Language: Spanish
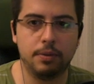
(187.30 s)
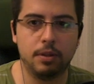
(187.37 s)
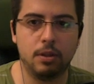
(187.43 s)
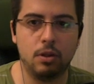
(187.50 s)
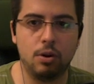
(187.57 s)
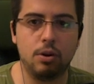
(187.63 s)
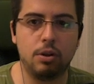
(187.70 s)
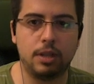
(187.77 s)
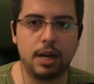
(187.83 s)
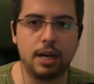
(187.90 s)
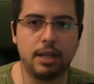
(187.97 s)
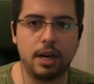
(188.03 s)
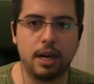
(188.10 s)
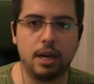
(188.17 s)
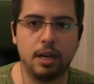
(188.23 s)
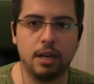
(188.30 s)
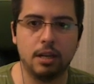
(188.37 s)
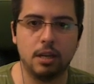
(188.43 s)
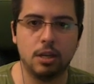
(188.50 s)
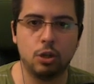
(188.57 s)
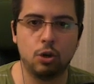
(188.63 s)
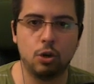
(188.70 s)
No, no, tranqui, tranqui.
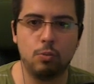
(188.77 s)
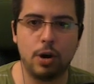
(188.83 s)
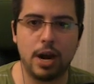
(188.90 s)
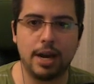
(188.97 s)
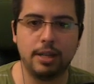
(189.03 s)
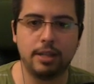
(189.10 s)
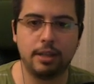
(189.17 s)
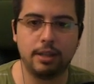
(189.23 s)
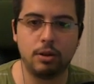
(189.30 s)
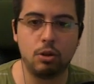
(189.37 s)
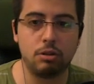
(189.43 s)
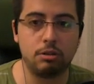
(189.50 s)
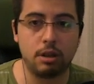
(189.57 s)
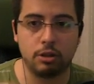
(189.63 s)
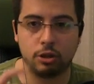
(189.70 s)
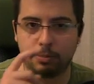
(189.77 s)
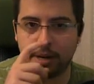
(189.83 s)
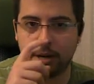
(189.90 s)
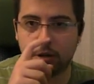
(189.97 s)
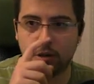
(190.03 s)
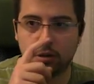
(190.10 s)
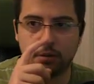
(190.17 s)
Soy buena gente, tengo dos dedos
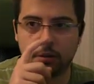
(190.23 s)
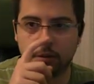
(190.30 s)
menos.